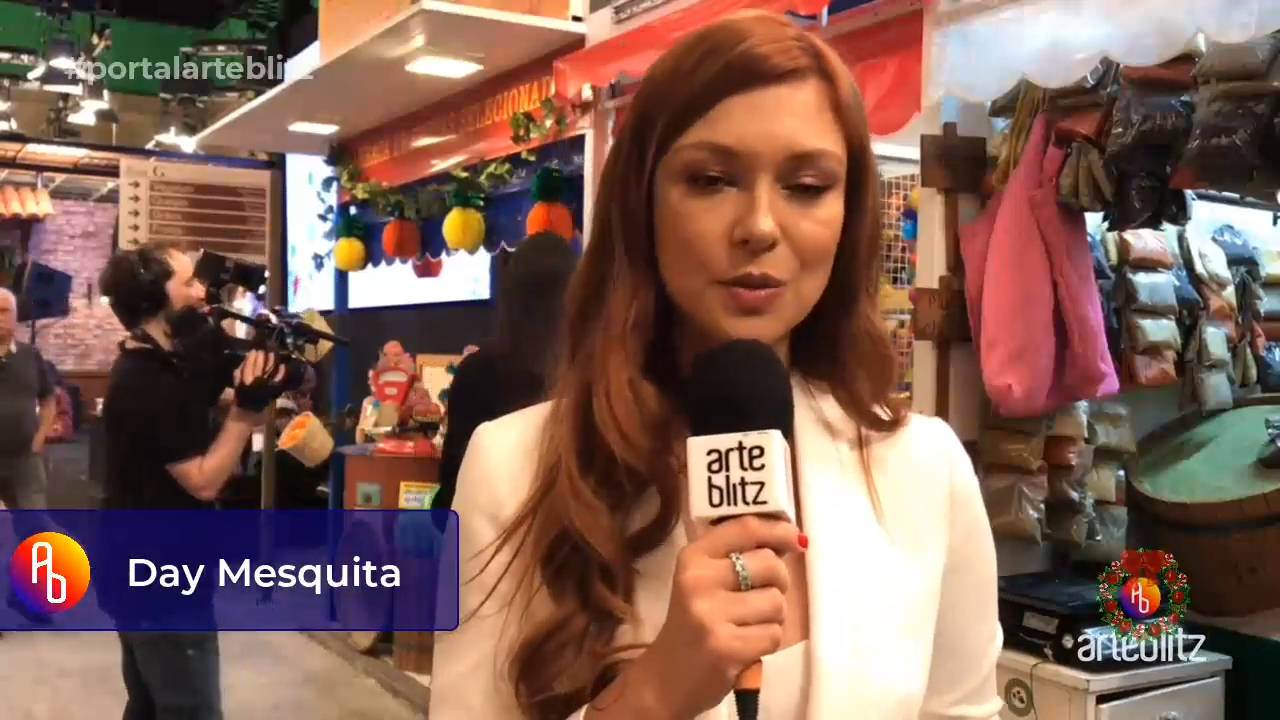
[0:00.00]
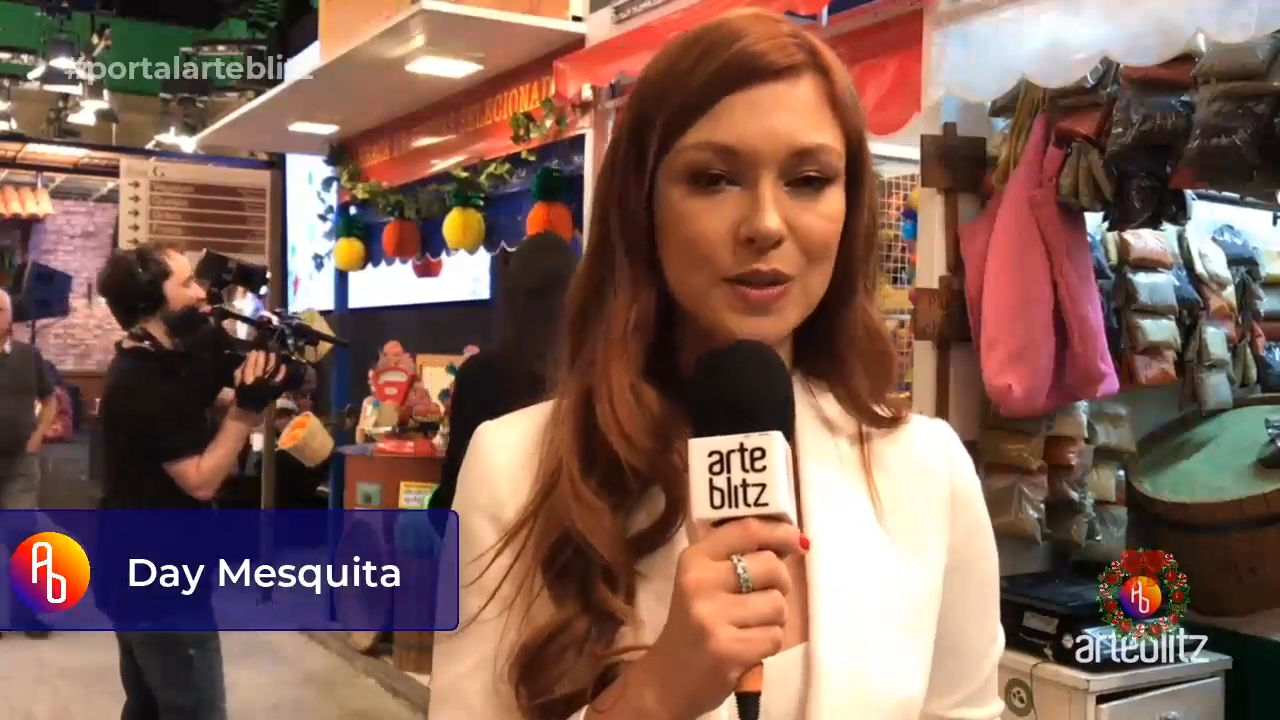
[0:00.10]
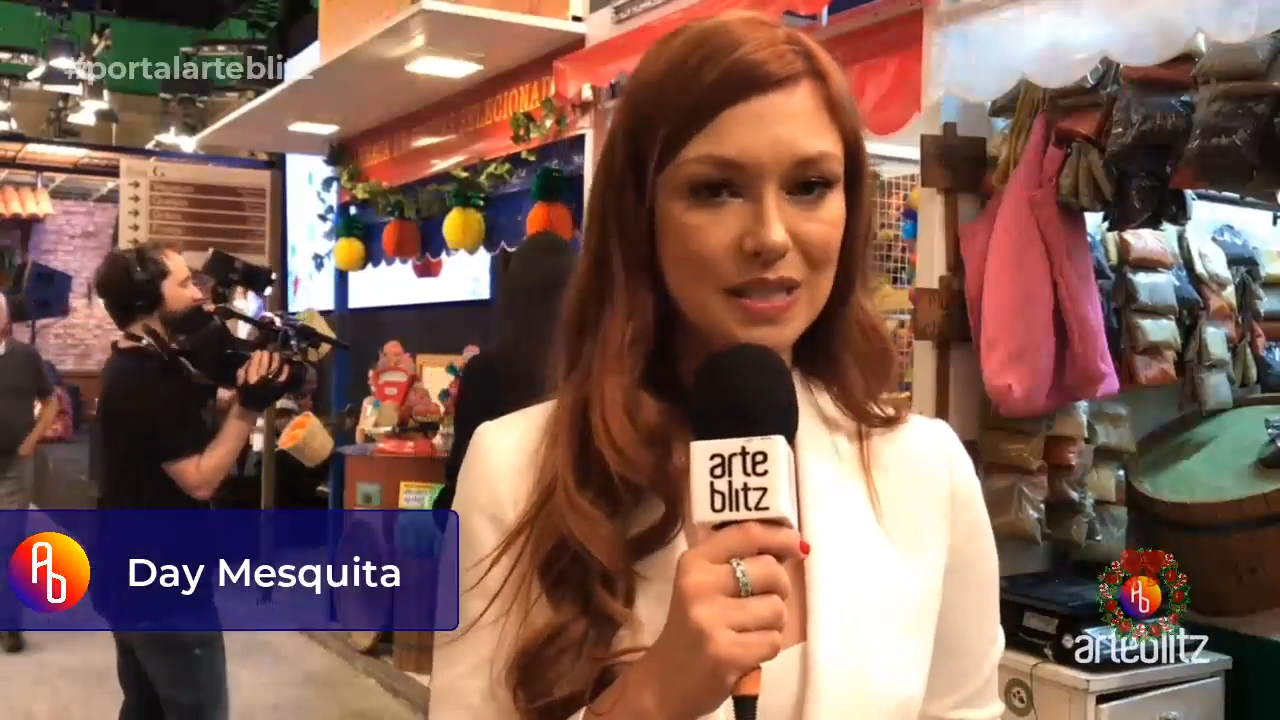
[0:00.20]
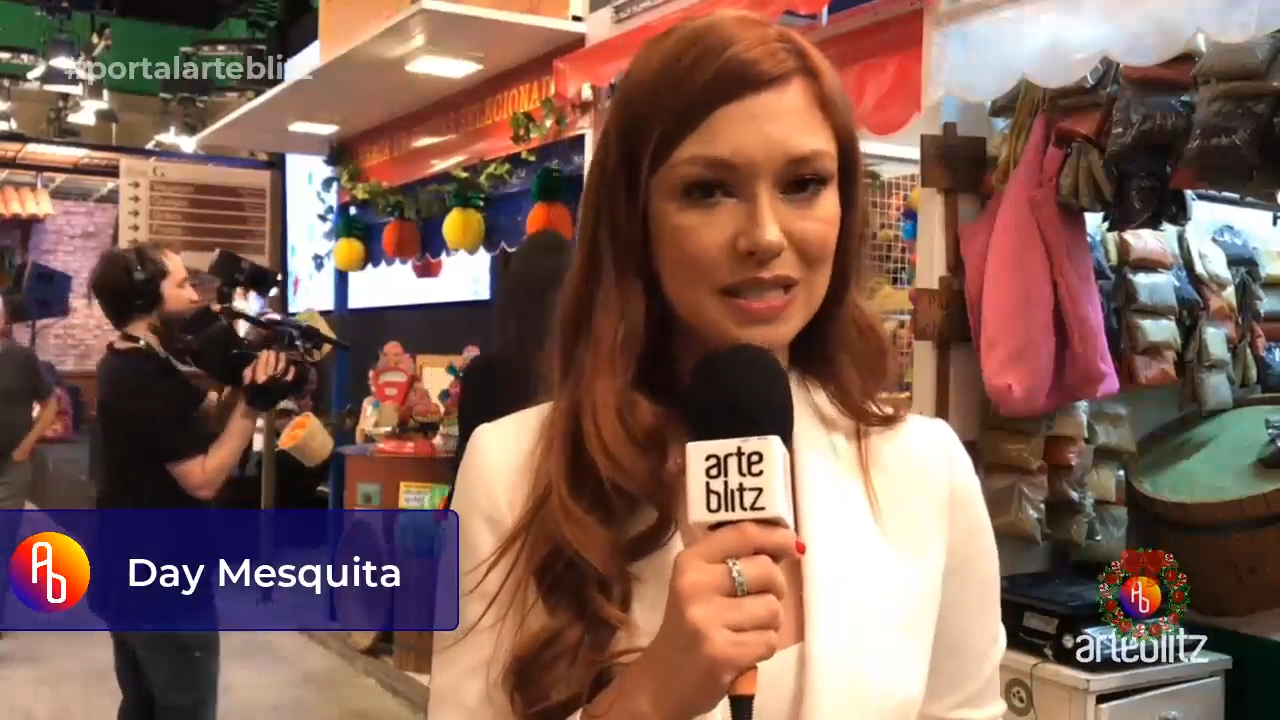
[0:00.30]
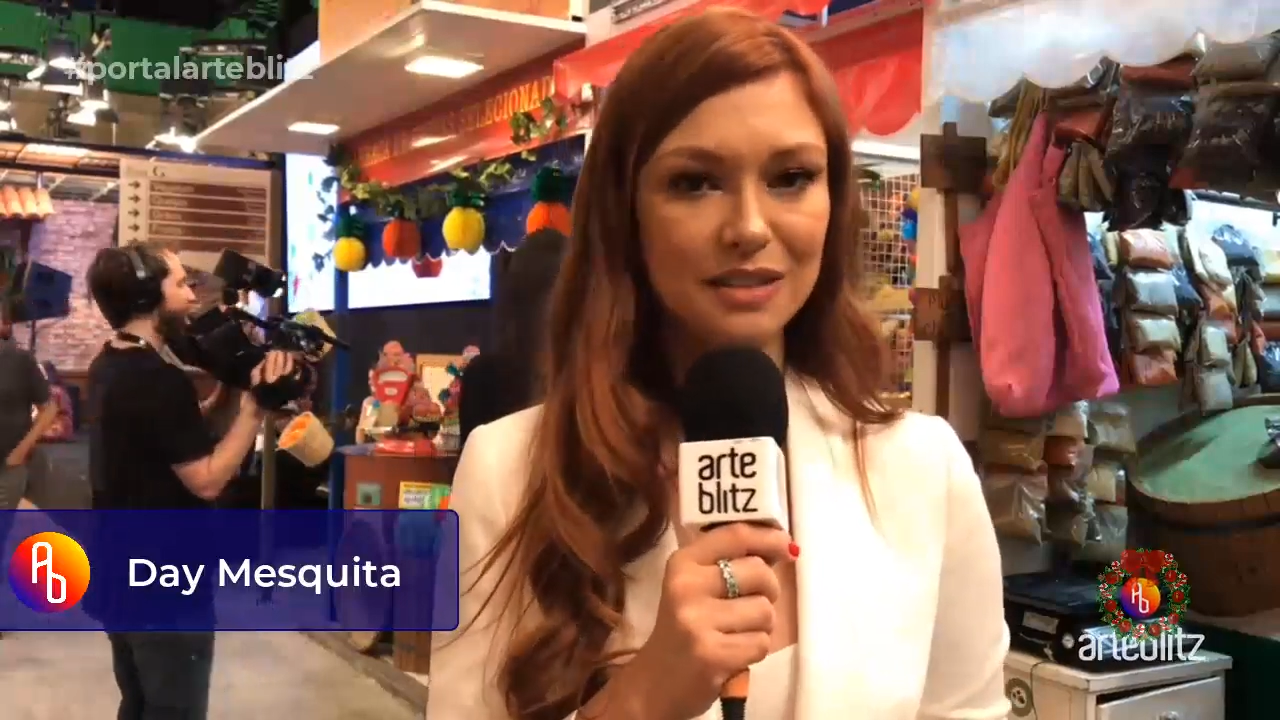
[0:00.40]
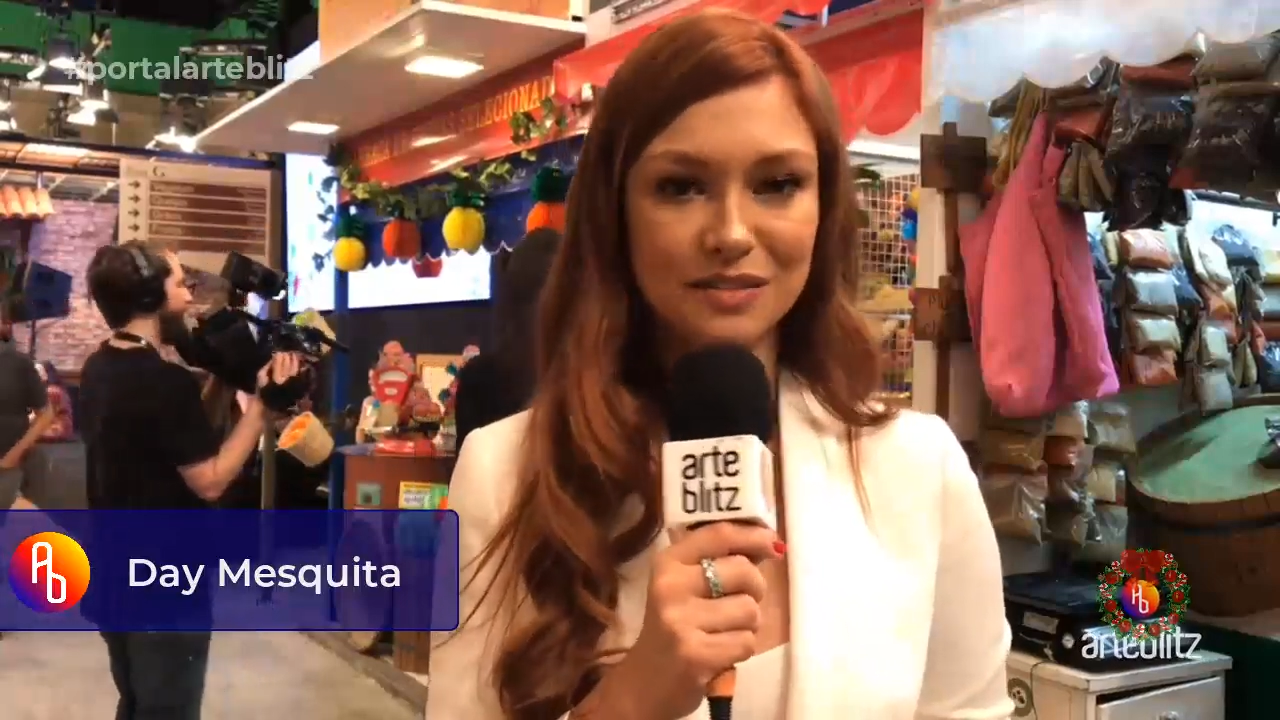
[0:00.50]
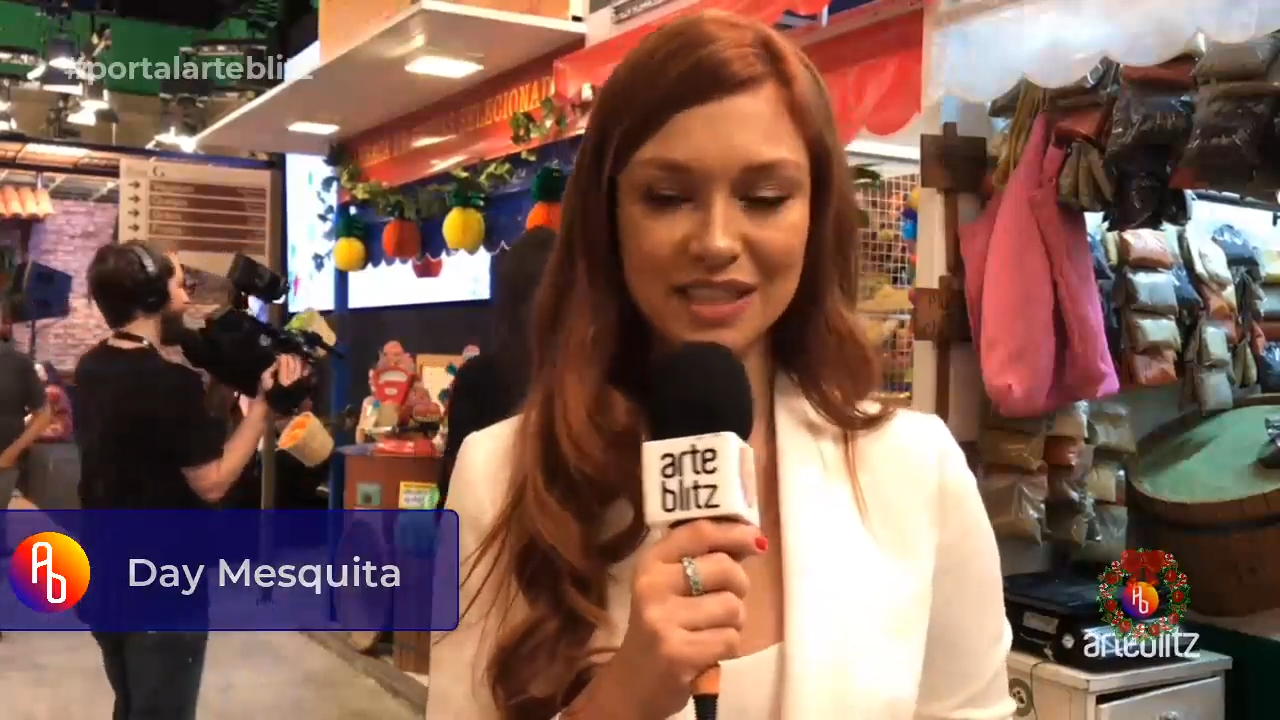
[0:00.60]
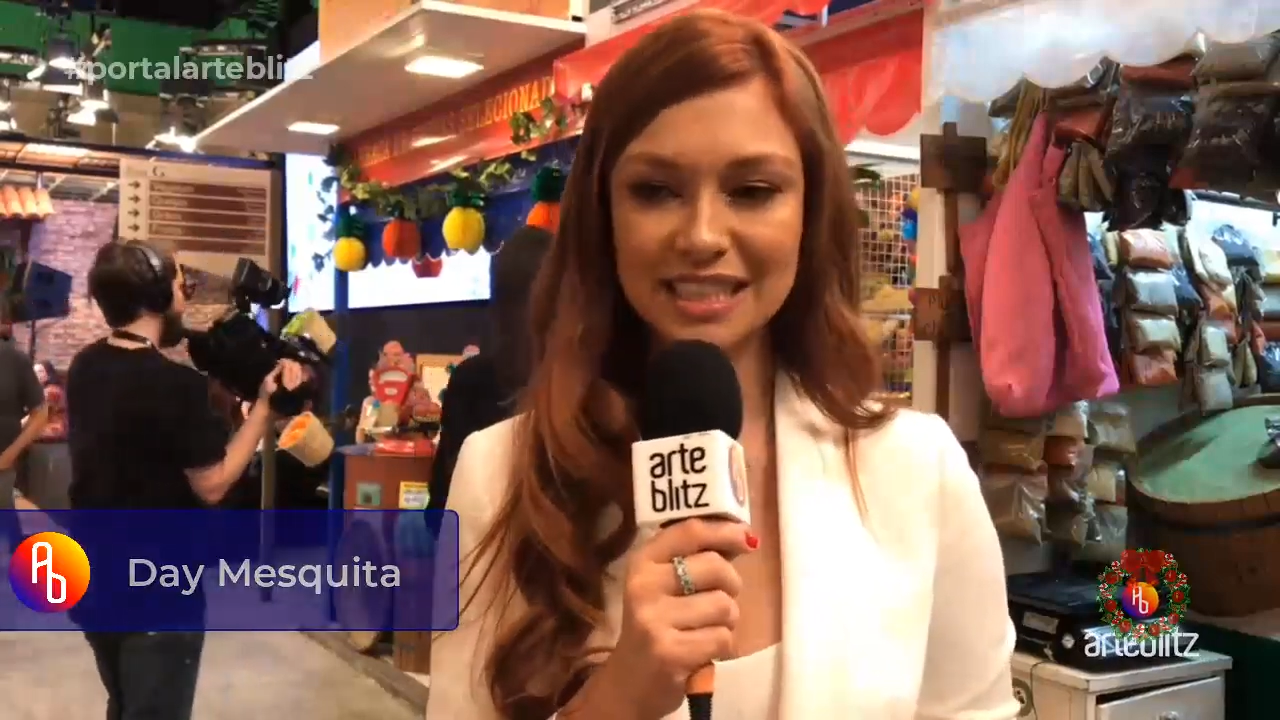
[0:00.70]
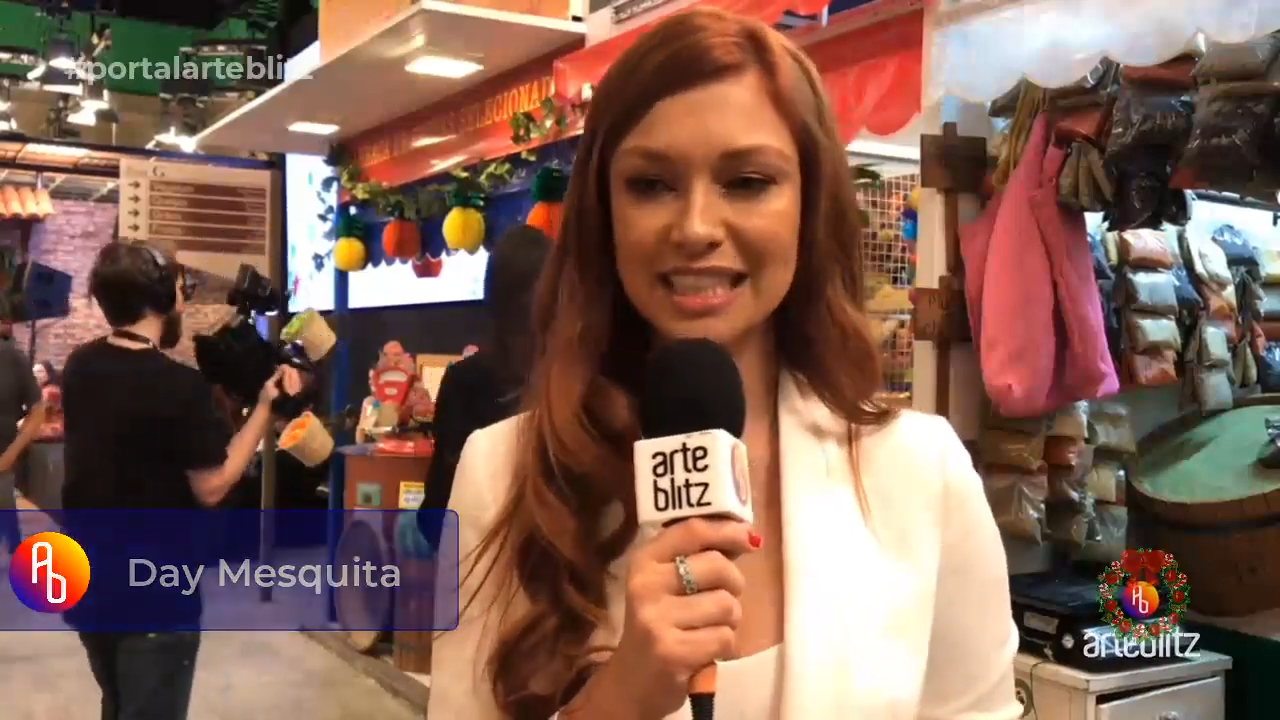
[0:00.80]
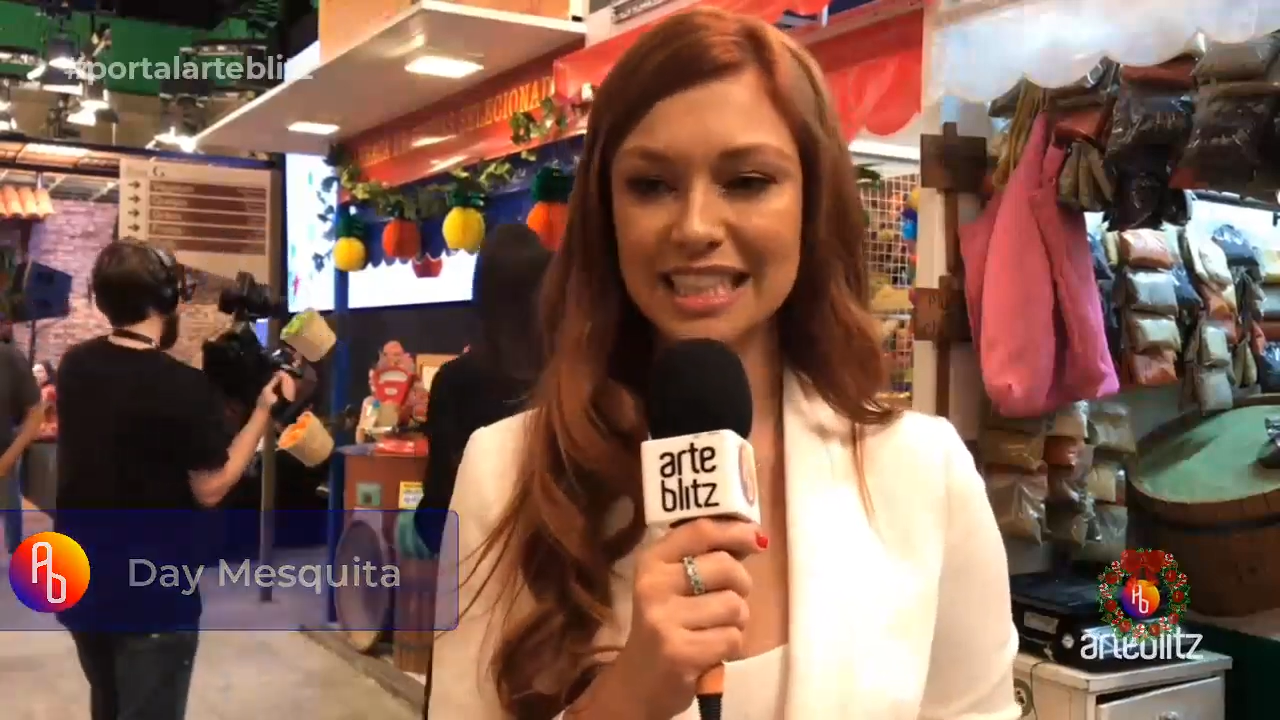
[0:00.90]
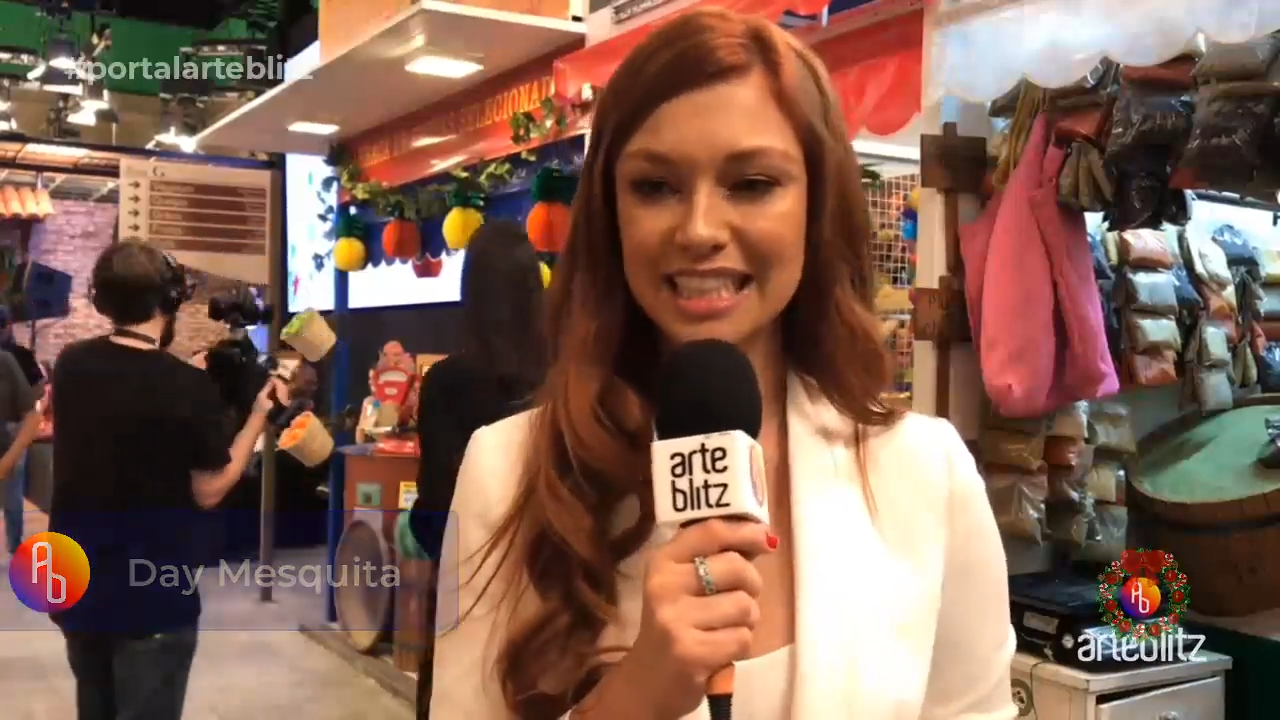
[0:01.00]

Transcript: coisas na vida